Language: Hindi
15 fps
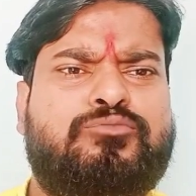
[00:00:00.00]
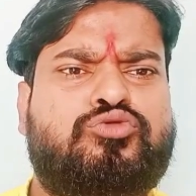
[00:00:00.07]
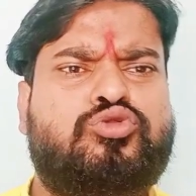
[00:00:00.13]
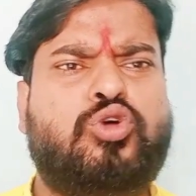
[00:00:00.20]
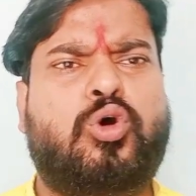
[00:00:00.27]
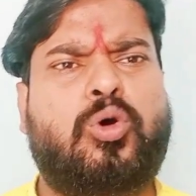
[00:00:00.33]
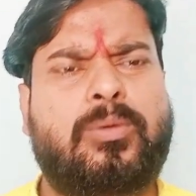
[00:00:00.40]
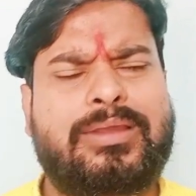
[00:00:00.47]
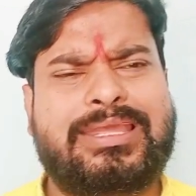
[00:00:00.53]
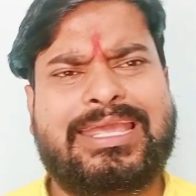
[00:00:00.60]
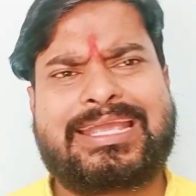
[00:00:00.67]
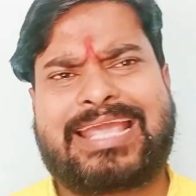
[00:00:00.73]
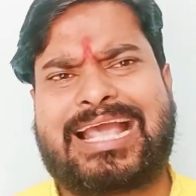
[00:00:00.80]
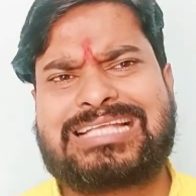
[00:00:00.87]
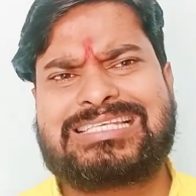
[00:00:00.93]
तो
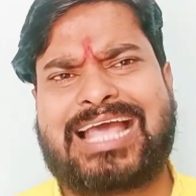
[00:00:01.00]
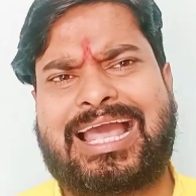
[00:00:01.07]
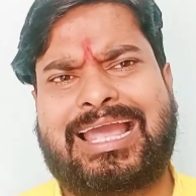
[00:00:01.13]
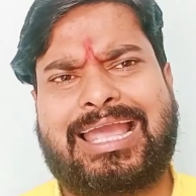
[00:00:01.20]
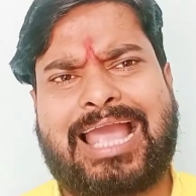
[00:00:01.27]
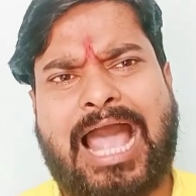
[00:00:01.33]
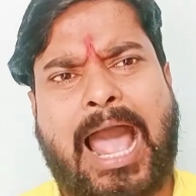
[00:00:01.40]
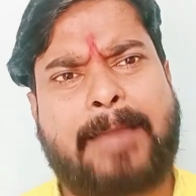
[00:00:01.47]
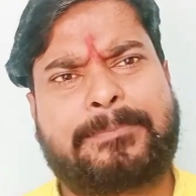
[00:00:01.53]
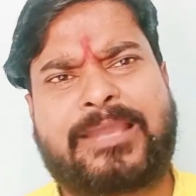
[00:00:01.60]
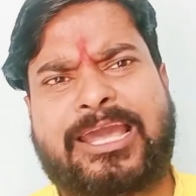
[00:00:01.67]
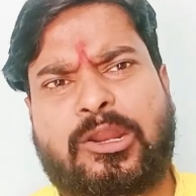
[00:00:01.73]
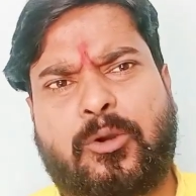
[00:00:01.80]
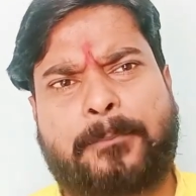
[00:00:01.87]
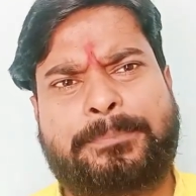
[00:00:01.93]
एक कैसा है आप
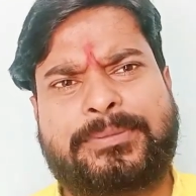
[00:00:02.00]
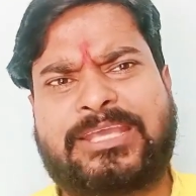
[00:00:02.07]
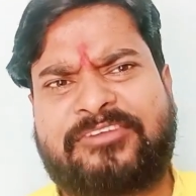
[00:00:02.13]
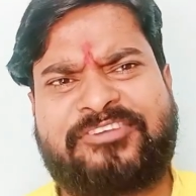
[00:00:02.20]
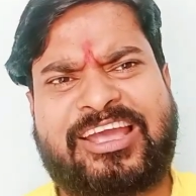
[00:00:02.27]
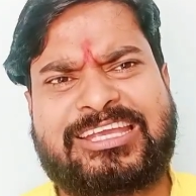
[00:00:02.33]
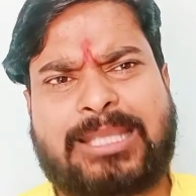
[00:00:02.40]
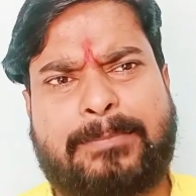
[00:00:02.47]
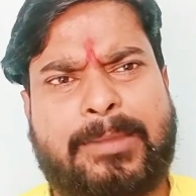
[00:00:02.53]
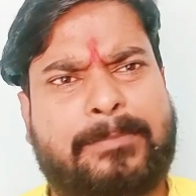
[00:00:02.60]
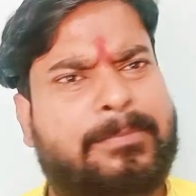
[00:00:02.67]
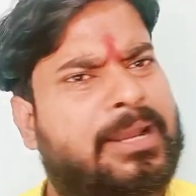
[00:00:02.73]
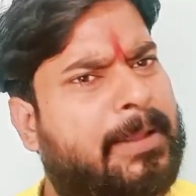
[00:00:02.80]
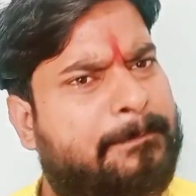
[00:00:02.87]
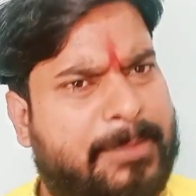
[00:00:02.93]
कह रहे हो पीएफआई का
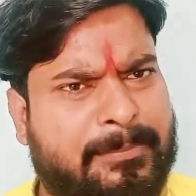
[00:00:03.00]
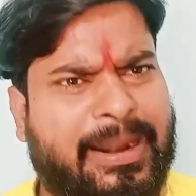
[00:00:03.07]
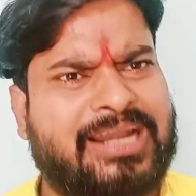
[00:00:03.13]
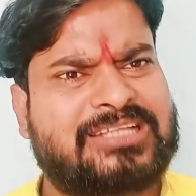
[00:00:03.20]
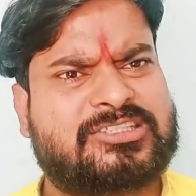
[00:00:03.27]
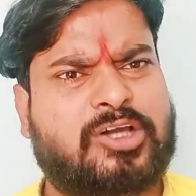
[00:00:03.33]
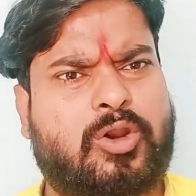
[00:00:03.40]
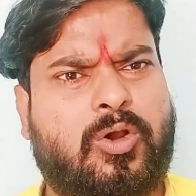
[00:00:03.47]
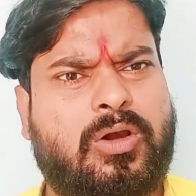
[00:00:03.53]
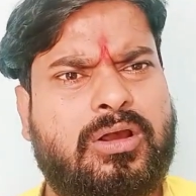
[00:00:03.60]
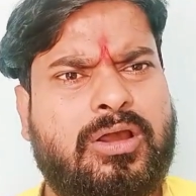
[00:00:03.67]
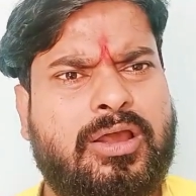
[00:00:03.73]
मेंबर है प्रमाणित करो